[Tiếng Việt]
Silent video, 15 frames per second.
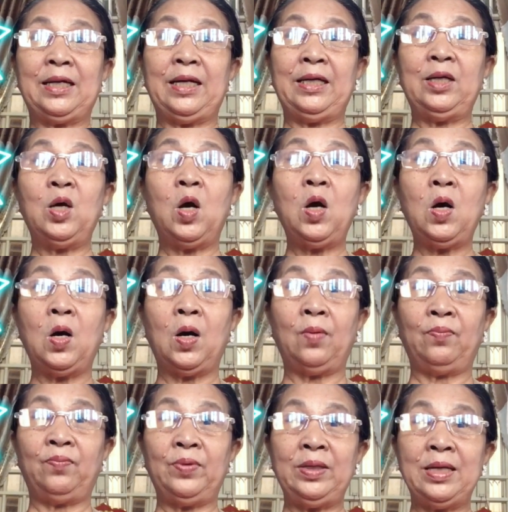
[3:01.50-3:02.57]
kỷ nó
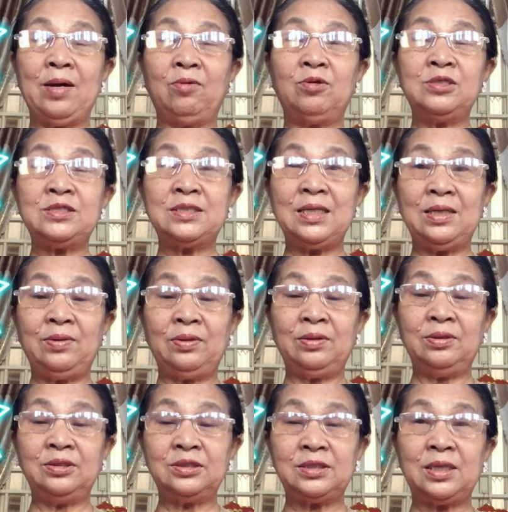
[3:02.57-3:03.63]
hợp với nhau nó sinh
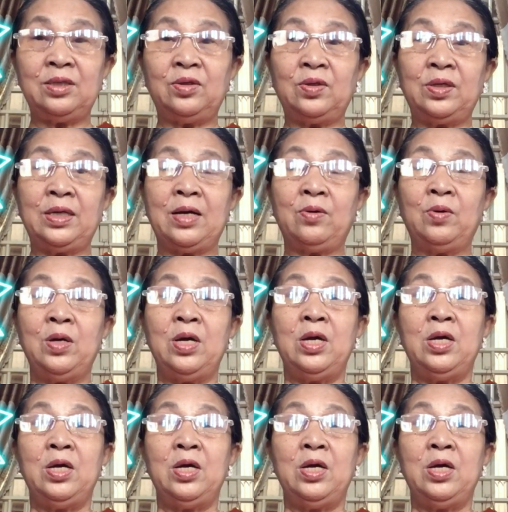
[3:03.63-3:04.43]
tương sinh cho nhau